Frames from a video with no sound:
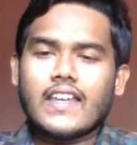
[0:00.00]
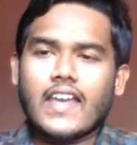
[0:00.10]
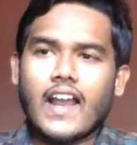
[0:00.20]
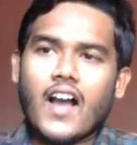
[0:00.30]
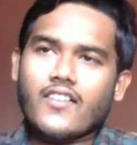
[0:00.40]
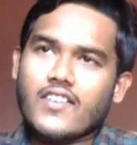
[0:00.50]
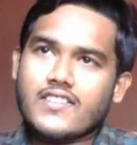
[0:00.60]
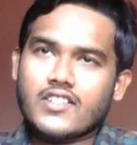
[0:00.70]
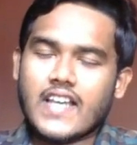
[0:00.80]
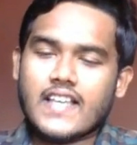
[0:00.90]
ఏ
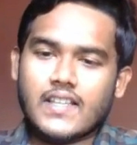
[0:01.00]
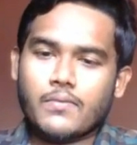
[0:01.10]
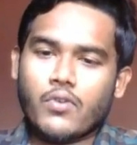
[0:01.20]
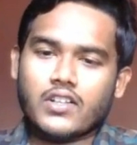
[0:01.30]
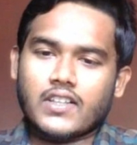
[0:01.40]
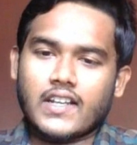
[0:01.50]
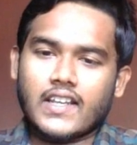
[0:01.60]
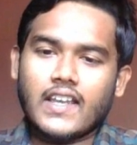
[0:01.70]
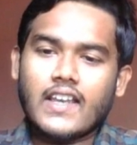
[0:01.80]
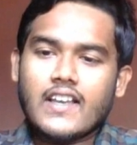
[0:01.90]
లాంగ్వేజ్లో చేస్తే
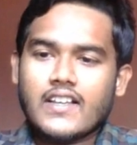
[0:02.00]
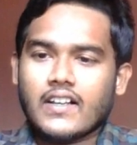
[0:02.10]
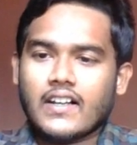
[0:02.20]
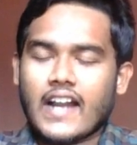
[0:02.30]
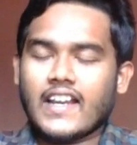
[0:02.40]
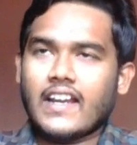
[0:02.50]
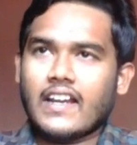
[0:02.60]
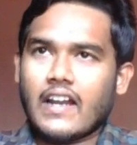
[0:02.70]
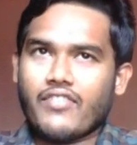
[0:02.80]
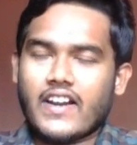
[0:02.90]
బాగుంటుందని కానీ
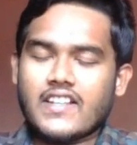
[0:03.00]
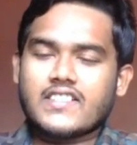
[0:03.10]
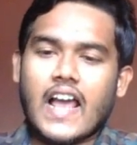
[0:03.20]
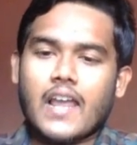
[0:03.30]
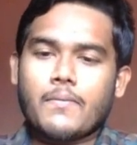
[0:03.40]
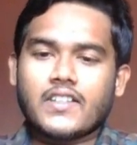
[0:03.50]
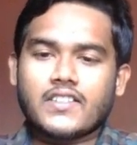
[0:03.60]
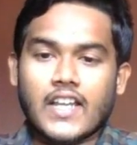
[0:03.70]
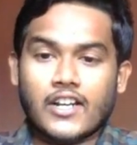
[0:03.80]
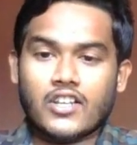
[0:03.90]
నా ఫ్రెండ్స్
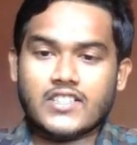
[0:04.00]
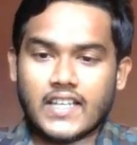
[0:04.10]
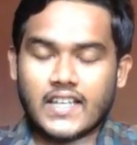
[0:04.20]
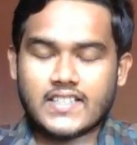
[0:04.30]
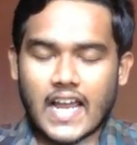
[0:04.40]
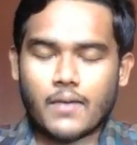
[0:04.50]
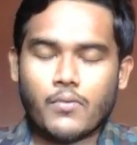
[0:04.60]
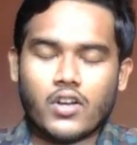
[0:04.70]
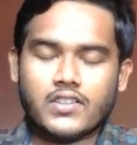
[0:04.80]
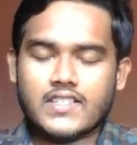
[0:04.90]
చాలామంది తెలుగులో చెయ్యి చాలా
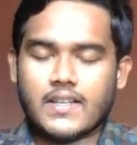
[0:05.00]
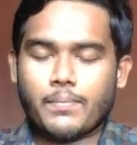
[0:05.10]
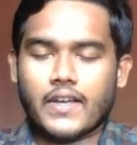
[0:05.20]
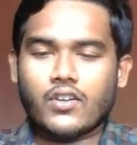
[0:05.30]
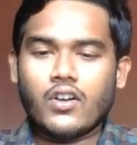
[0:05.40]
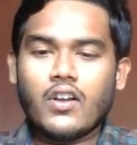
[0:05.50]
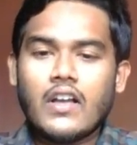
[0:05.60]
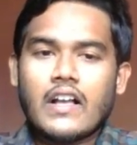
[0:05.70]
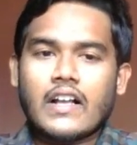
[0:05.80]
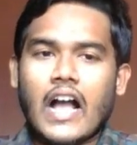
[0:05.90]
బాగుందని చెప్పారు
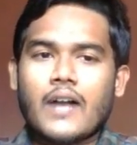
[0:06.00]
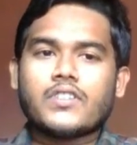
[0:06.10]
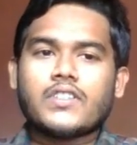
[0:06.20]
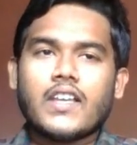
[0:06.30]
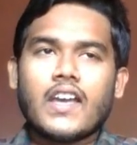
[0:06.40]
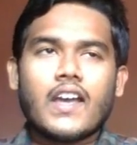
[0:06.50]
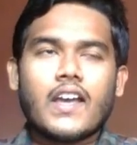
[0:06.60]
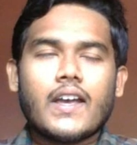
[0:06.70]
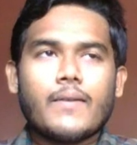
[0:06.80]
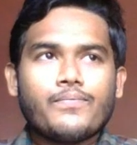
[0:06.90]
కాకపోతే
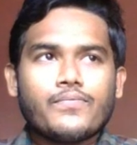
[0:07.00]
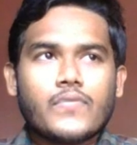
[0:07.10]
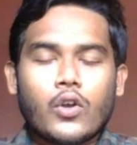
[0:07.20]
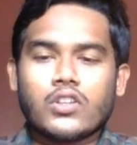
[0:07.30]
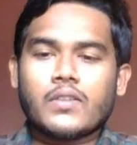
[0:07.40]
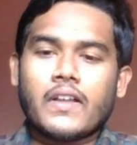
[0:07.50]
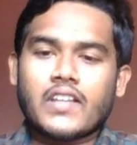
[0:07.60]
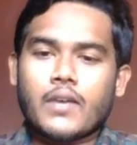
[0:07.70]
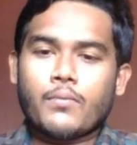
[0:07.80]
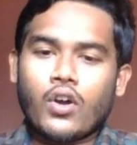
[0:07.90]

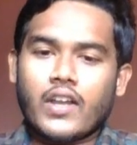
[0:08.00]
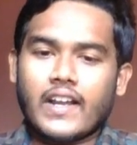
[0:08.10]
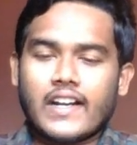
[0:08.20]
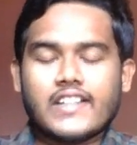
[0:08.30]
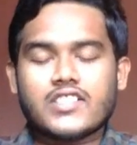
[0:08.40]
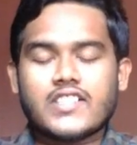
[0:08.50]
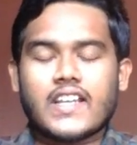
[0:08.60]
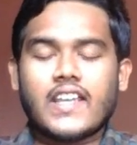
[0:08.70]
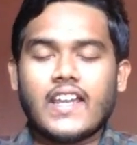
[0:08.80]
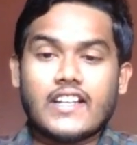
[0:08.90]
కొంతమంది ఏమో ఇంగ్లీష్లో
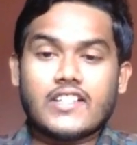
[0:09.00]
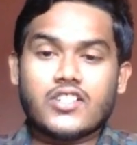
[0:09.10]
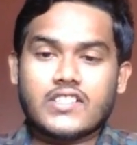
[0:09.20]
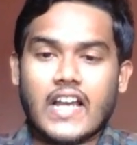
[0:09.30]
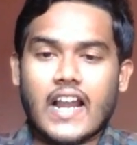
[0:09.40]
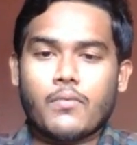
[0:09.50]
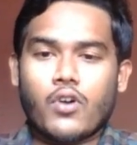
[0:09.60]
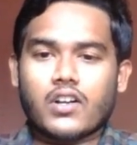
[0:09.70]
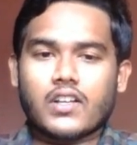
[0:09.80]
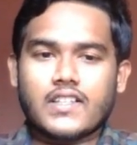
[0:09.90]
చెయ్యి ఇంగ్లీష్లో చాలా
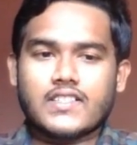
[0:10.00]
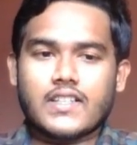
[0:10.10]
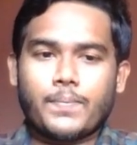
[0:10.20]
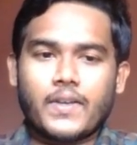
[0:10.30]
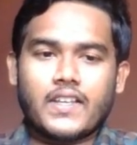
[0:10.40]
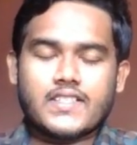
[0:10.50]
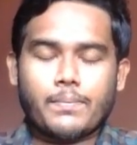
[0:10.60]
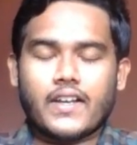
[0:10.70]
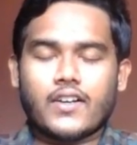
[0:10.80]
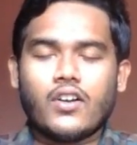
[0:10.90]
బాగుంటుందని చెప్పి
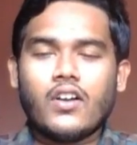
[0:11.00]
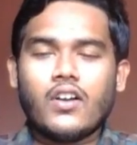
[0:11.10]
చెప్పారు